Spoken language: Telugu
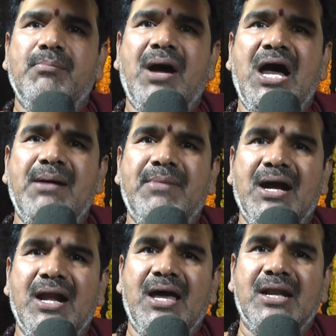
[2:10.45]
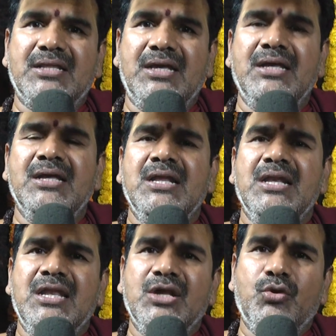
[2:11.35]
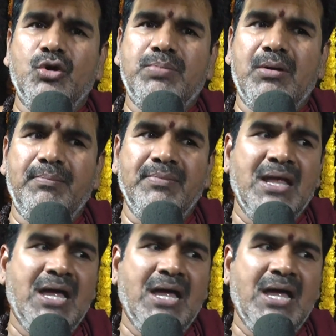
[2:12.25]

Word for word: మహామంగళారతి లింగోద్భవం